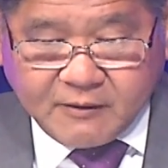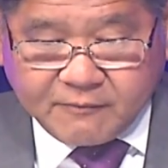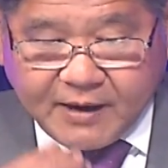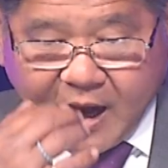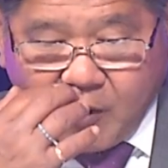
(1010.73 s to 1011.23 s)

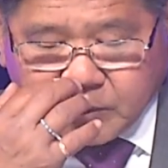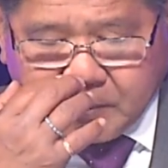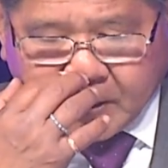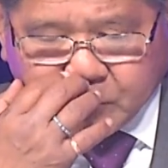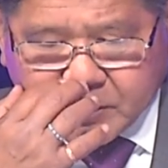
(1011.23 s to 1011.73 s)
Và hôm thứ
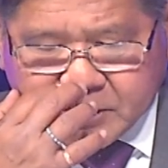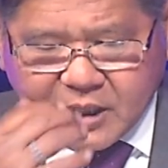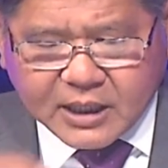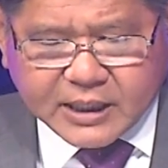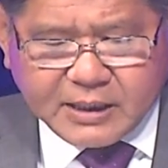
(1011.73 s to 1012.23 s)
Bảy tuần
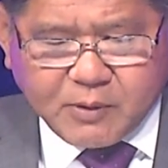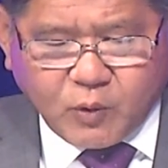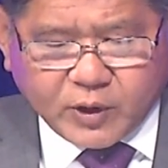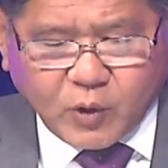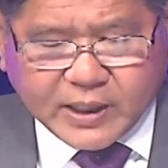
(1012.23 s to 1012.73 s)
trước, khi mà
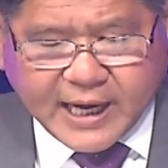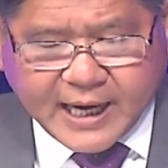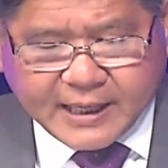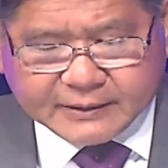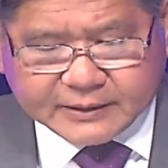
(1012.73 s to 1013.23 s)
quân đội
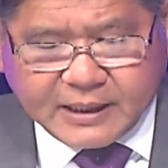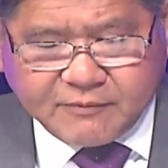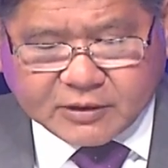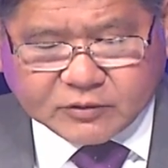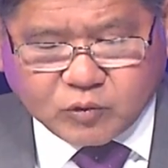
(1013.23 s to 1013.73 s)
Nga tiến
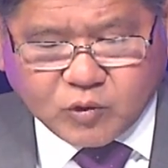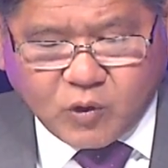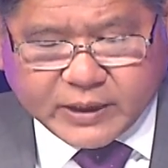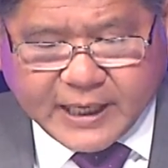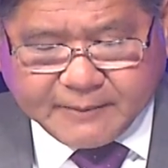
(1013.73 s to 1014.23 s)
vào thủ đô
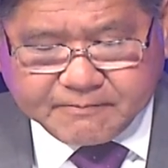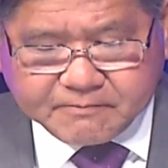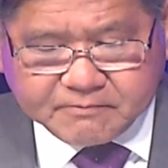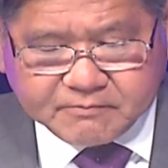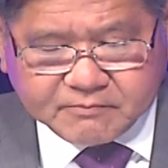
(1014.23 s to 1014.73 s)
Kiev,
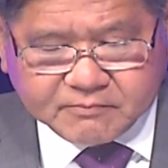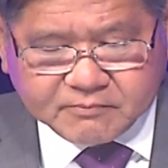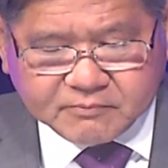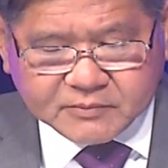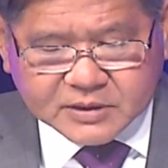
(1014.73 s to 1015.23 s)

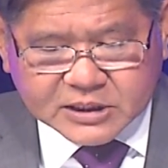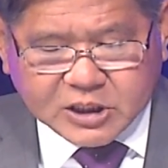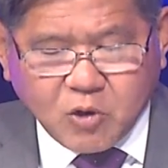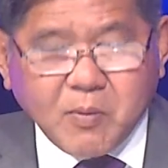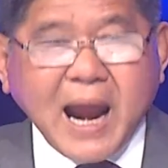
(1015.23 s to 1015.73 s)

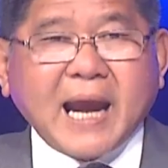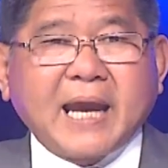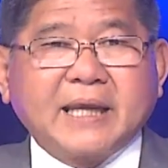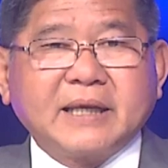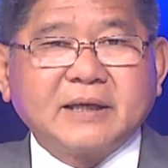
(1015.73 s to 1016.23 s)
sau ba
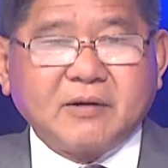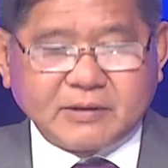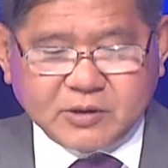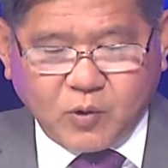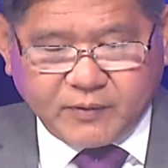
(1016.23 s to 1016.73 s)
ngày họ
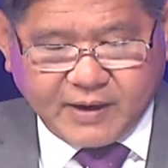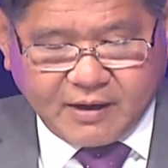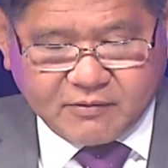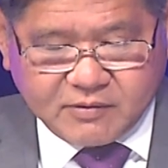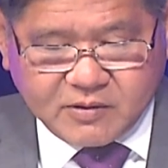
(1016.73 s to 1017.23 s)
đưa quân vào,